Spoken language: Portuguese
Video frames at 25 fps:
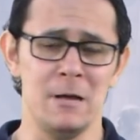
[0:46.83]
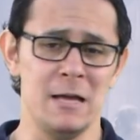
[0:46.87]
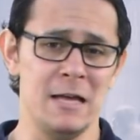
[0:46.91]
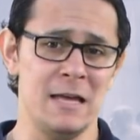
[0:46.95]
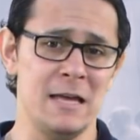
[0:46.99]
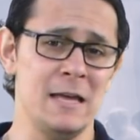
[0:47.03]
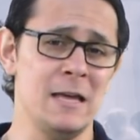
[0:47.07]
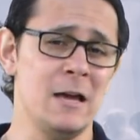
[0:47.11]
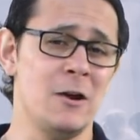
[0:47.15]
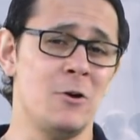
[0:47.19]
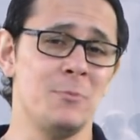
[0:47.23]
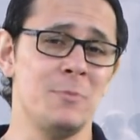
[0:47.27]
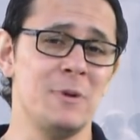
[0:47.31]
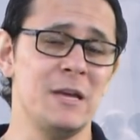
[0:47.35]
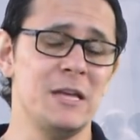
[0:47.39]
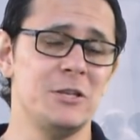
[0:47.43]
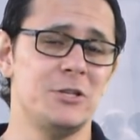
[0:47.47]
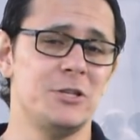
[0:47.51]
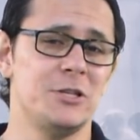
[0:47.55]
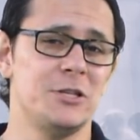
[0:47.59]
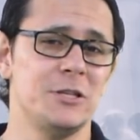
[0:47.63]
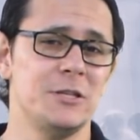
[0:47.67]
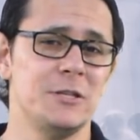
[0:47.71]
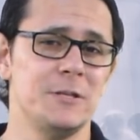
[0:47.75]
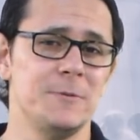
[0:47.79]

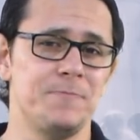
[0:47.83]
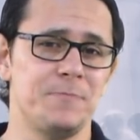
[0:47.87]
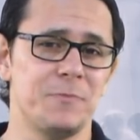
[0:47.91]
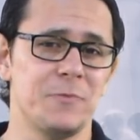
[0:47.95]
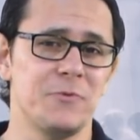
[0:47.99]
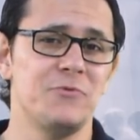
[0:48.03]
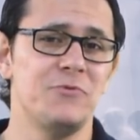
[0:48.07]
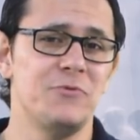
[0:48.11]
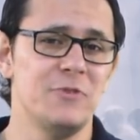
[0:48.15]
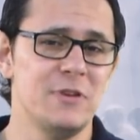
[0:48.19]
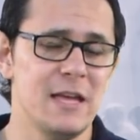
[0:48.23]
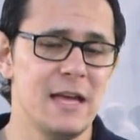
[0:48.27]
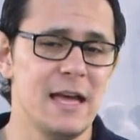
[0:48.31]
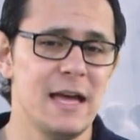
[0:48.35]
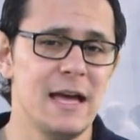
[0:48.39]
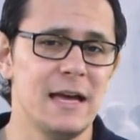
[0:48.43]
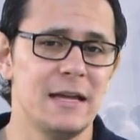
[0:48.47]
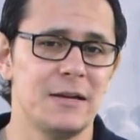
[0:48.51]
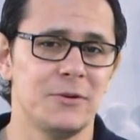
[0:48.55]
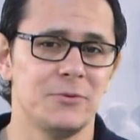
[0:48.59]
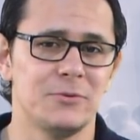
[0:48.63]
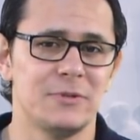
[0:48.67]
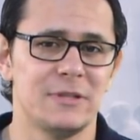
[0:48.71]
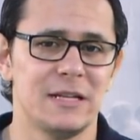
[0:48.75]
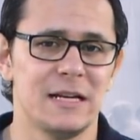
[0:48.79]
realmente
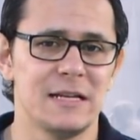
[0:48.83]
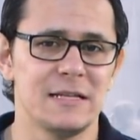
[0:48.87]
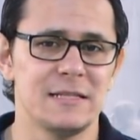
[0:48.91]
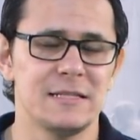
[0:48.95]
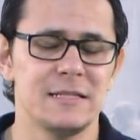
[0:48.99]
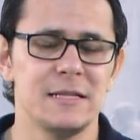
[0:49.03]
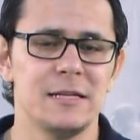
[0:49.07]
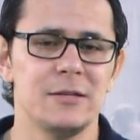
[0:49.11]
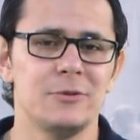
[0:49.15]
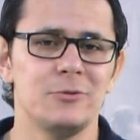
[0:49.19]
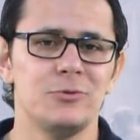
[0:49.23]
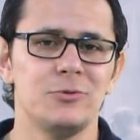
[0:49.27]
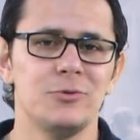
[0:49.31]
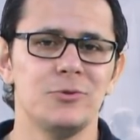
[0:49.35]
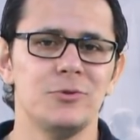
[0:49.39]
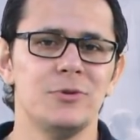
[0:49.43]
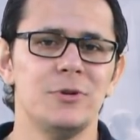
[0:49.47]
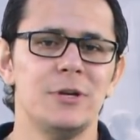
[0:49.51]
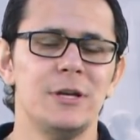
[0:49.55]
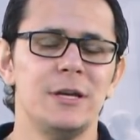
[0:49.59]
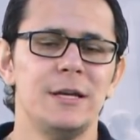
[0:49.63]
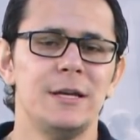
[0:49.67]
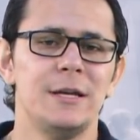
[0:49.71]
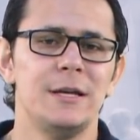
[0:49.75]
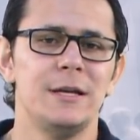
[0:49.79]
vieram
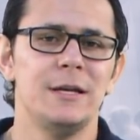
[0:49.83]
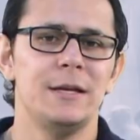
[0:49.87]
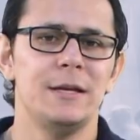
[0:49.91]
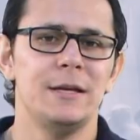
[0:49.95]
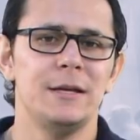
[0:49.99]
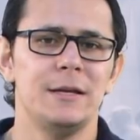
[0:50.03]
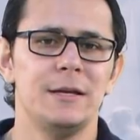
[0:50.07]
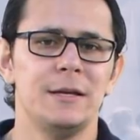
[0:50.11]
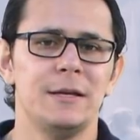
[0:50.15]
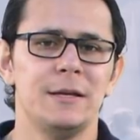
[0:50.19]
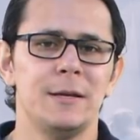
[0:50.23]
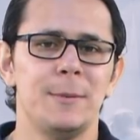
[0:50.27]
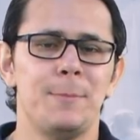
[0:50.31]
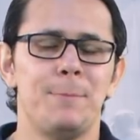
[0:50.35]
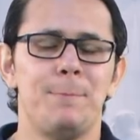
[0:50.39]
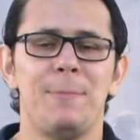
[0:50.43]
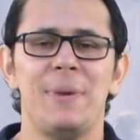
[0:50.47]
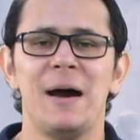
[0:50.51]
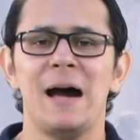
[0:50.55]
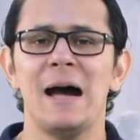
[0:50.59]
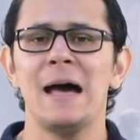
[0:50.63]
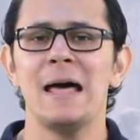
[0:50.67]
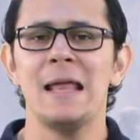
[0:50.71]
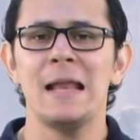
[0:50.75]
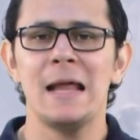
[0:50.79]
trazendo é, é,
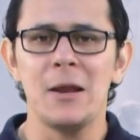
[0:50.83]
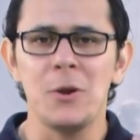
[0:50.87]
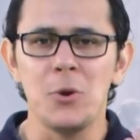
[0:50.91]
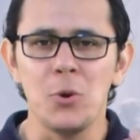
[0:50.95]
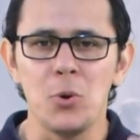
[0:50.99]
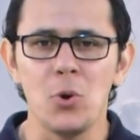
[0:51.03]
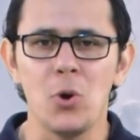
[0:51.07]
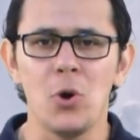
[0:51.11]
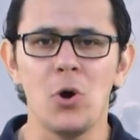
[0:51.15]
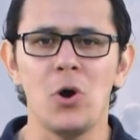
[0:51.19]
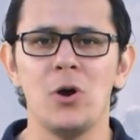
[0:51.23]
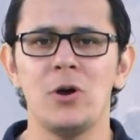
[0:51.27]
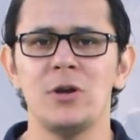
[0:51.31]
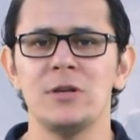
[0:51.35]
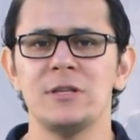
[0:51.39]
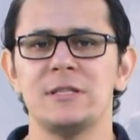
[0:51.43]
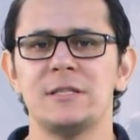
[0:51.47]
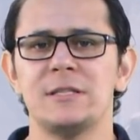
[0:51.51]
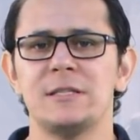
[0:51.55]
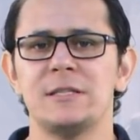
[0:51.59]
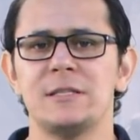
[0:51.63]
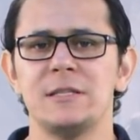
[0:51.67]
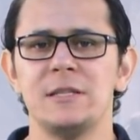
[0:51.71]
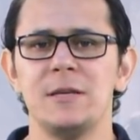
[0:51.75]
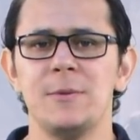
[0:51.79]
para
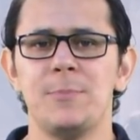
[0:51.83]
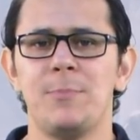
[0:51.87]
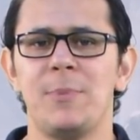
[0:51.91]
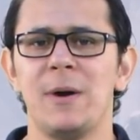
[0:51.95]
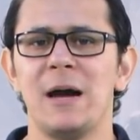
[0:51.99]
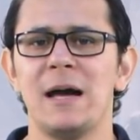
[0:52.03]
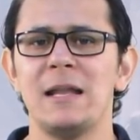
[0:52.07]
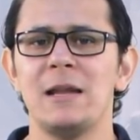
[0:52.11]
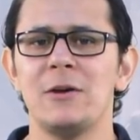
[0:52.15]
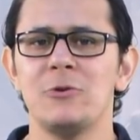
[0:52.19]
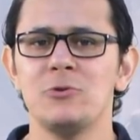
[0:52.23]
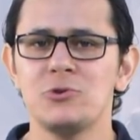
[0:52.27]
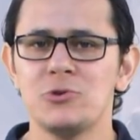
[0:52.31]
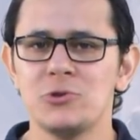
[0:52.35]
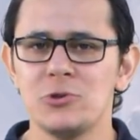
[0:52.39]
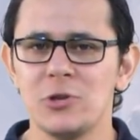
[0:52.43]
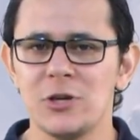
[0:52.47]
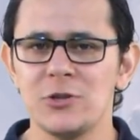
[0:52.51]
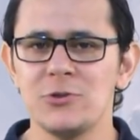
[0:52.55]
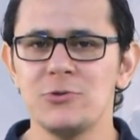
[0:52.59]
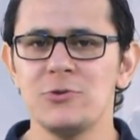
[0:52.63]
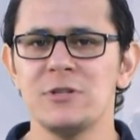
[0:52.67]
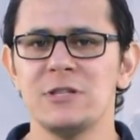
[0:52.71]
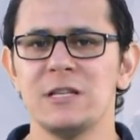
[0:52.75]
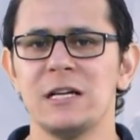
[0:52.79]
nós e para os
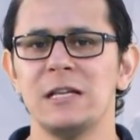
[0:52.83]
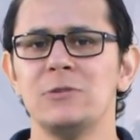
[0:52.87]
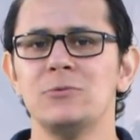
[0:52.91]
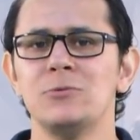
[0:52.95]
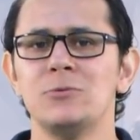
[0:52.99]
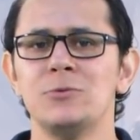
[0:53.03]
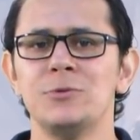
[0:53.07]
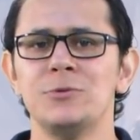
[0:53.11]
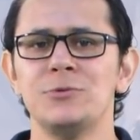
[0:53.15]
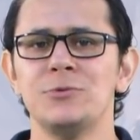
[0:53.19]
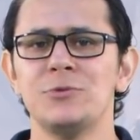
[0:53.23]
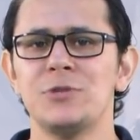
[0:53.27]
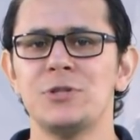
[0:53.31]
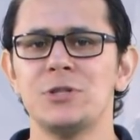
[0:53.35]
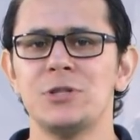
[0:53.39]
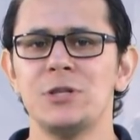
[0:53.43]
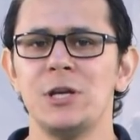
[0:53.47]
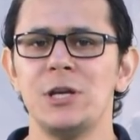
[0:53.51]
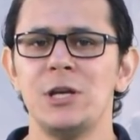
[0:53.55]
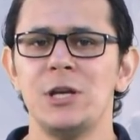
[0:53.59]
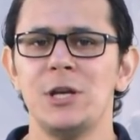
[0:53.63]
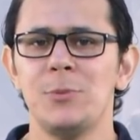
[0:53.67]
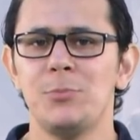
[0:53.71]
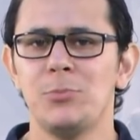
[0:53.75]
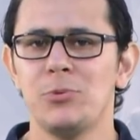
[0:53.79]
nossos alunos
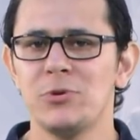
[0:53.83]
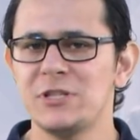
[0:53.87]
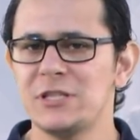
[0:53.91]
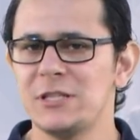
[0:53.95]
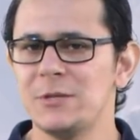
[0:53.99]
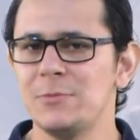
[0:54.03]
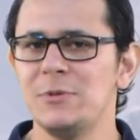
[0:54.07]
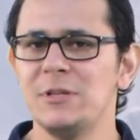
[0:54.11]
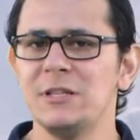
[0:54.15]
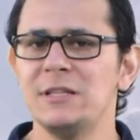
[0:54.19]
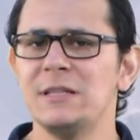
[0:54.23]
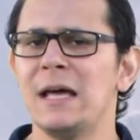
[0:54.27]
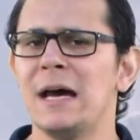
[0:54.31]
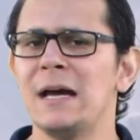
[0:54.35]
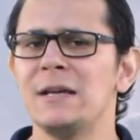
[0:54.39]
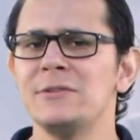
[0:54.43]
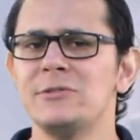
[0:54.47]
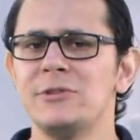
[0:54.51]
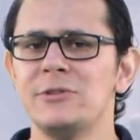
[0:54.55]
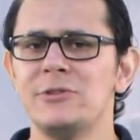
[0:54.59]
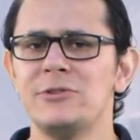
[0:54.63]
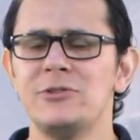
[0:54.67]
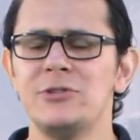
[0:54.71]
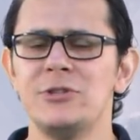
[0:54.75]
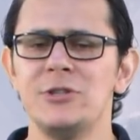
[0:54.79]

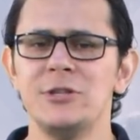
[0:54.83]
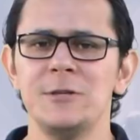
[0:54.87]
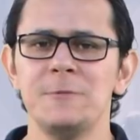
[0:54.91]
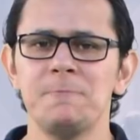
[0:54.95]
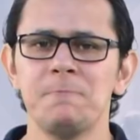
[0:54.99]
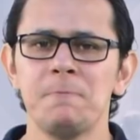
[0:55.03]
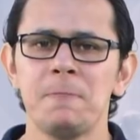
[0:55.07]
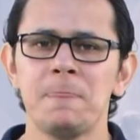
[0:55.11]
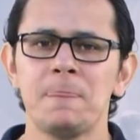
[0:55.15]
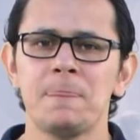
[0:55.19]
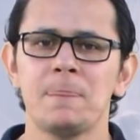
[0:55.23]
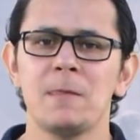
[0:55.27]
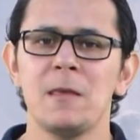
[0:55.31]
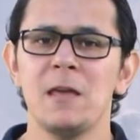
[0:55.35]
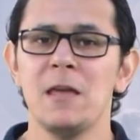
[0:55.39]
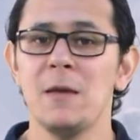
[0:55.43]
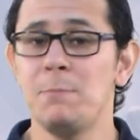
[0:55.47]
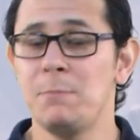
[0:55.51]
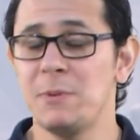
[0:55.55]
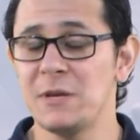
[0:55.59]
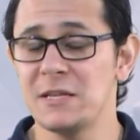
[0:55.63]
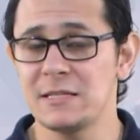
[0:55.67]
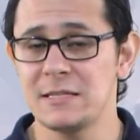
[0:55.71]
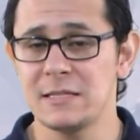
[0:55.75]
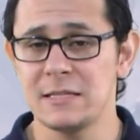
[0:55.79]
possibilidades de
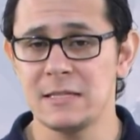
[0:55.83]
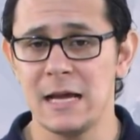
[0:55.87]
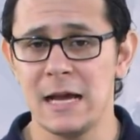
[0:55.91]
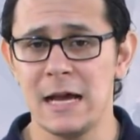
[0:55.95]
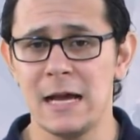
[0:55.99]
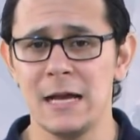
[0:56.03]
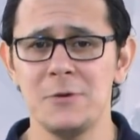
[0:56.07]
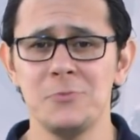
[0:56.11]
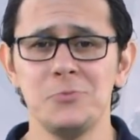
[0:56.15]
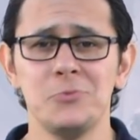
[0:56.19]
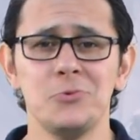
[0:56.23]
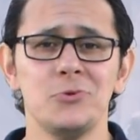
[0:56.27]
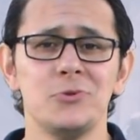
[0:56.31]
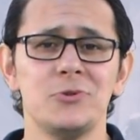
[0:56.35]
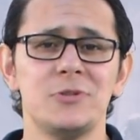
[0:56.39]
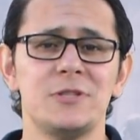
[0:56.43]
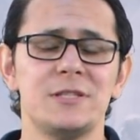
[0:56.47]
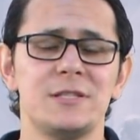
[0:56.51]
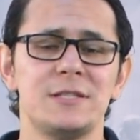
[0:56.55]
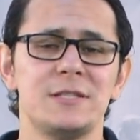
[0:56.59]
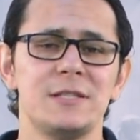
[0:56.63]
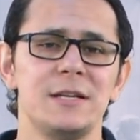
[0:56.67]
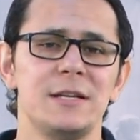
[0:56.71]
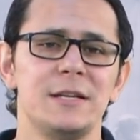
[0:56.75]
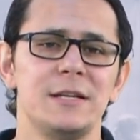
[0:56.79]

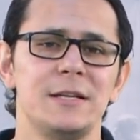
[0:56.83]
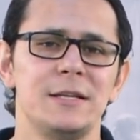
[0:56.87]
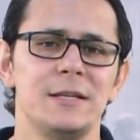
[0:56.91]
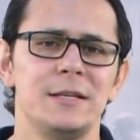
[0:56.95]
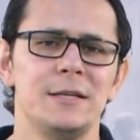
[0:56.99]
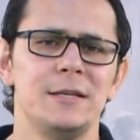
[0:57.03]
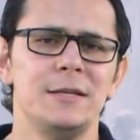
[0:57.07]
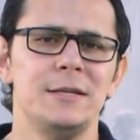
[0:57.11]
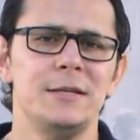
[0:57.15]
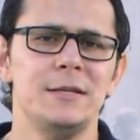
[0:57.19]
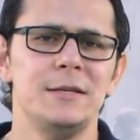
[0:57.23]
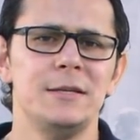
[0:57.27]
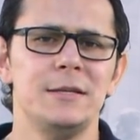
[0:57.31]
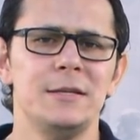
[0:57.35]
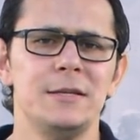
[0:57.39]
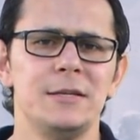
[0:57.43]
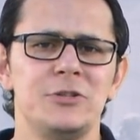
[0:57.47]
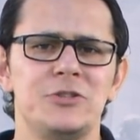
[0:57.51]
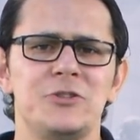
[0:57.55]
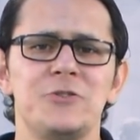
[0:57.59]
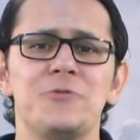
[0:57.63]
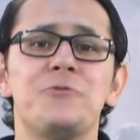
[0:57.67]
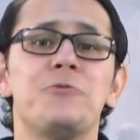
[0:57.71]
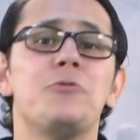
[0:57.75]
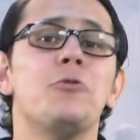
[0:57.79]
repensarmos e
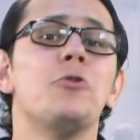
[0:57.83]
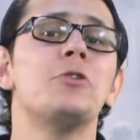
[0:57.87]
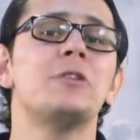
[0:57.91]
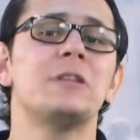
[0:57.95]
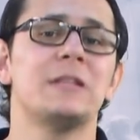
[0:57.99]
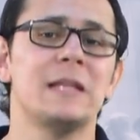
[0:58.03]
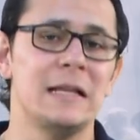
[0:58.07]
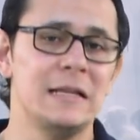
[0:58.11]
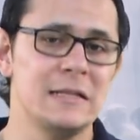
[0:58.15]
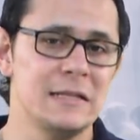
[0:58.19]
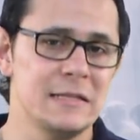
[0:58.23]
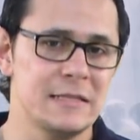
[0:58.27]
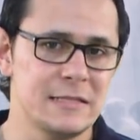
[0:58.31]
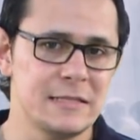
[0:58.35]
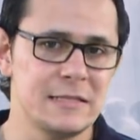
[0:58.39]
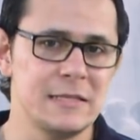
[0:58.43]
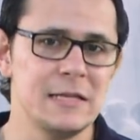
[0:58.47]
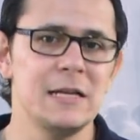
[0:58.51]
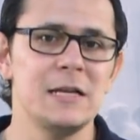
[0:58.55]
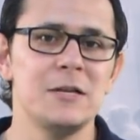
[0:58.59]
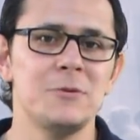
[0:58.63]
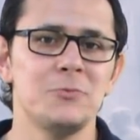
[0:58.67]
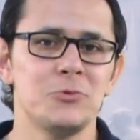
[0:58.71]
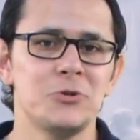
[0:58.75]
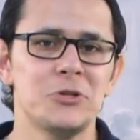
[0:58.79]
de
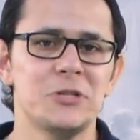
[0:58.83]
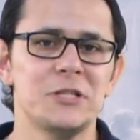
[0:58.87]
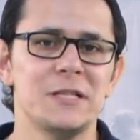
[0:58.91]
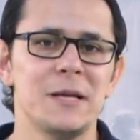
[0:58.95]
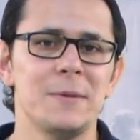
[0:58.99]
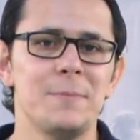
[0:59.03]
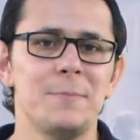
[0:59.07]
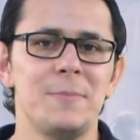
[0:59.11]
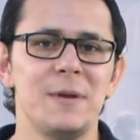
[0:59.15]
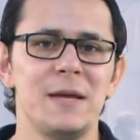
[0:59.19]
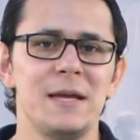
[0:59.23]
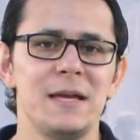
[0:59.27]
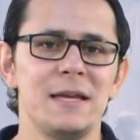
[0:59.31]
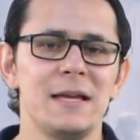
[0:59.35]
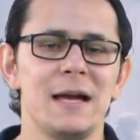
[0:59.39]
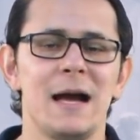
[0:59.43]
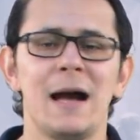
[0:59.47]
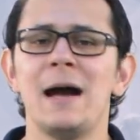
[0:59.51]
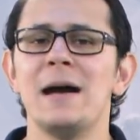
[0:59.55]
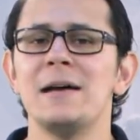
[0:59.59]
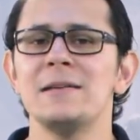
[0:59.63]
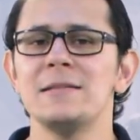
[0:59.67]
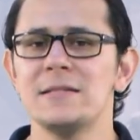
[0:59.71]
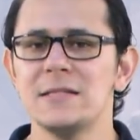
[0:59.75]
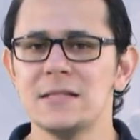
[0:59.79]
fortalecermos também a
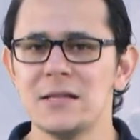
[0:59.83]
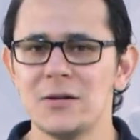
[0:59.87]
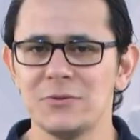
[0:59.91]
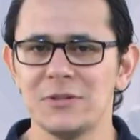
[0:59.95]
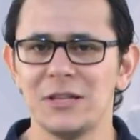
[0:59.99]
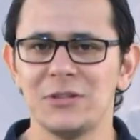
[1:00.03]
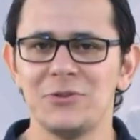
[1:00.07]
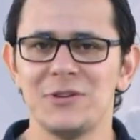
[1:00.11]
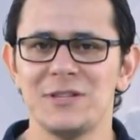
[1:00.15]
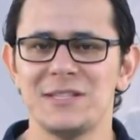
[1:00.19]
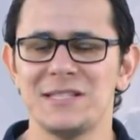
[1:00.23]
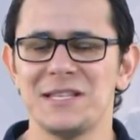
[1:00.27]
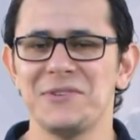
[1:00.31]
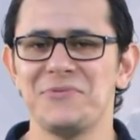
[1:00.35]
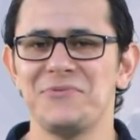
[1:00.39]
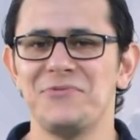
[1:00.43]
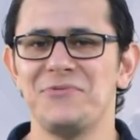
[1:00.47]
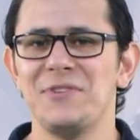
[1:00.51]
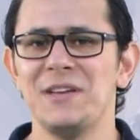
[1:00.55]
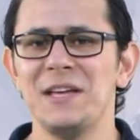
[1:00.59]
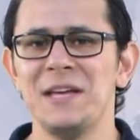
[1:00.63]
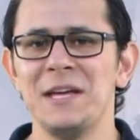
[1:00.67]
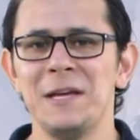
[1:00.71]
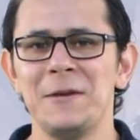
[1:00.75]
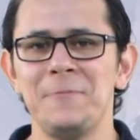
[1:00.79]
razão da nossa
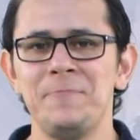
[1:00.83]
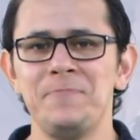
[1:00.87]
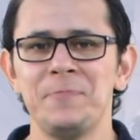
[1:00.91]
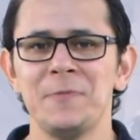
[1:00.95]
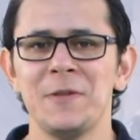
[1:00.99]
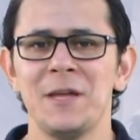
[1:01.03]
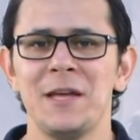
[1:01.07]
fé,